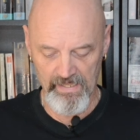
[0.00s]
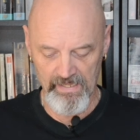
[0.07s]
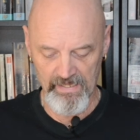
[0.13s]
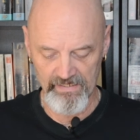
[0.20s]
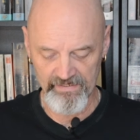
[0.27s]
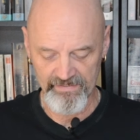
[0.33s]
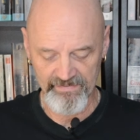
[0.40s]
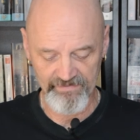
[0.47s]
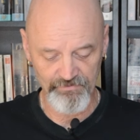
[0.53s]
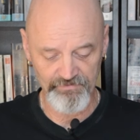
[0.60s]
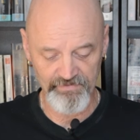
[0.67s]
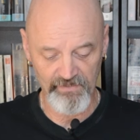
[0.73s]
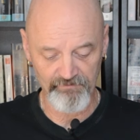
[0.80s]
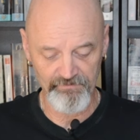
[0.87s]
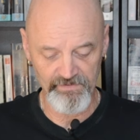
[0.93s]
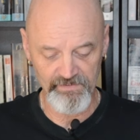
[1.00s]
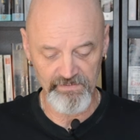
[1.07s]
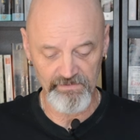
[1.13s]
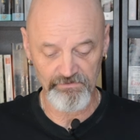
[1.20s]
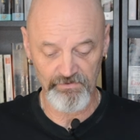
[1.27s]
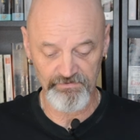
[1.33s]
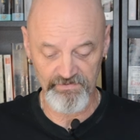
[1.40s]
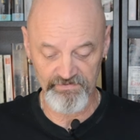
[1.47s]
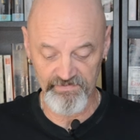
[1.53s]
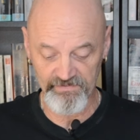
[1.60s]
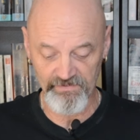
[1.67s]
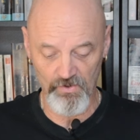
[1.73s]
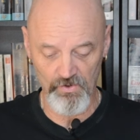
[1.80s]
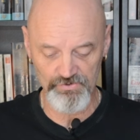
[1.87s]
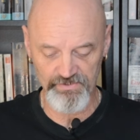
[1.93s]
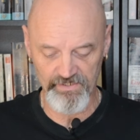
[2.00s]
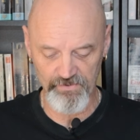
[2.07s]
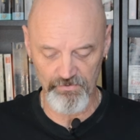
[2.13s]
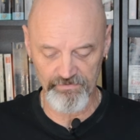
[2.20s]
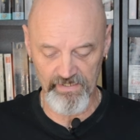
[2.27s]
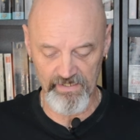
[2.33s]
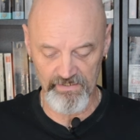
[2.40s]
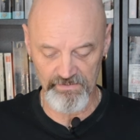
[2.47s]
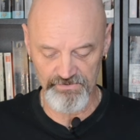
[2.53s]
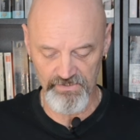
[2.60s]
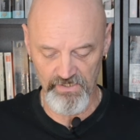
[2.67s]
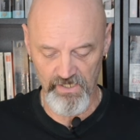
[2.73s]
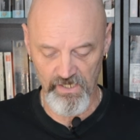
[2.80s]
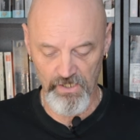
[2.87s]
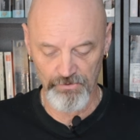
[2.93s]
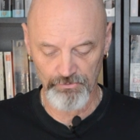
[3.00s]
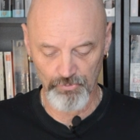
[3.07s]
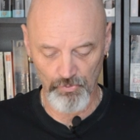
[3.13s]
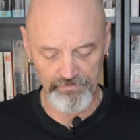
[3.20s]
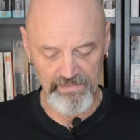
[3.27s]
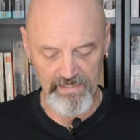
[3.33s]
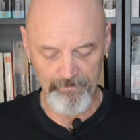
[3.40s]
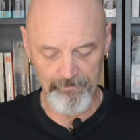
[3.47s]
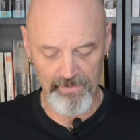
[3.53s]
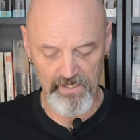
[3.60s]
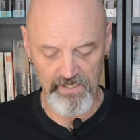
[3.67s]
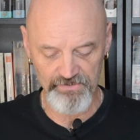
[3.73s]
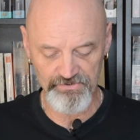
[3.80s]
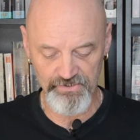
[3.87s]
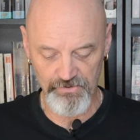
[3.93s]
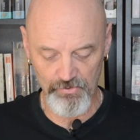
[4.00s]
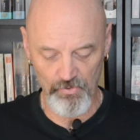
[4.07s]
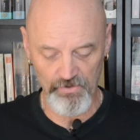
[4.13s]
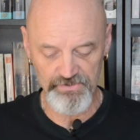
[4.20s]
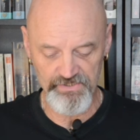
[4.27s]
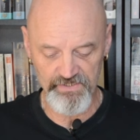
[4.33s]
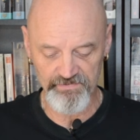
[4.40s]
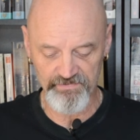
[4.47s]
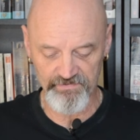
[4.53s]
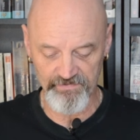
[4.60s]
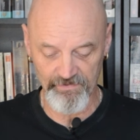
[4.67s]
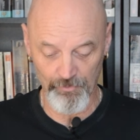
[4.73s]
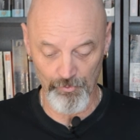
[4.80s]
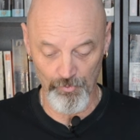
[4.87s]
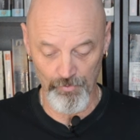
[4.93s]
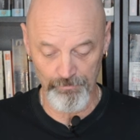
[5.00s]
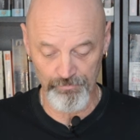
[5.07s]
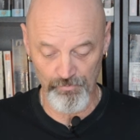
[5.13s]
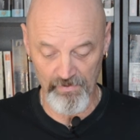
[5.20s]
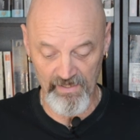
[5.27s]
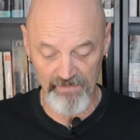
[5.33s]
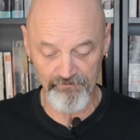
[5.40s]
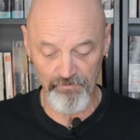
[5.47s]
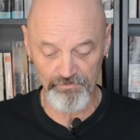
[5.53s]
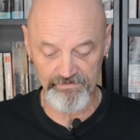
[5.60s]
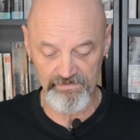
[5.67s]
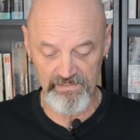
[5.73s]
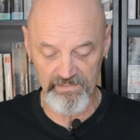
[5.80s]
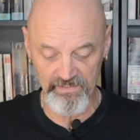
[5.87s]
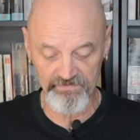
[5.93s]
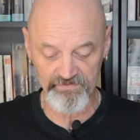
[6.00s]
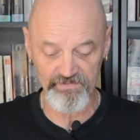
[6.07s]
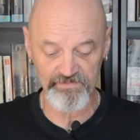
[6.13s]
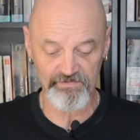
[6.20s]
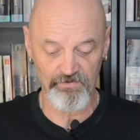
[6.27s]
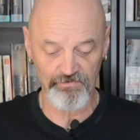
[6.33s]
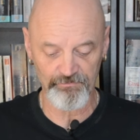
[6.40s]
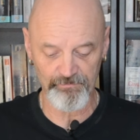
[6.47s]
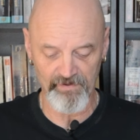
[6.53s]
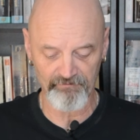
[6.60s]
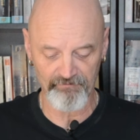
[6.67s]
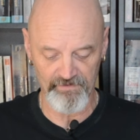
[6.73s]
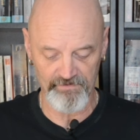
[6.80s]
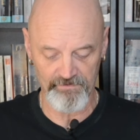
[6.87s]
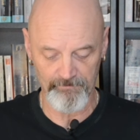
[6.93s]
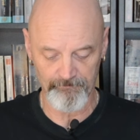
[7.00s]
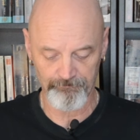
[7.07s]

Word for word: Elle n'a qu'à se servir dans ses étranges rayonnages, tourner les pages et corriger ses erreurs pour inventer l'existence parfaite.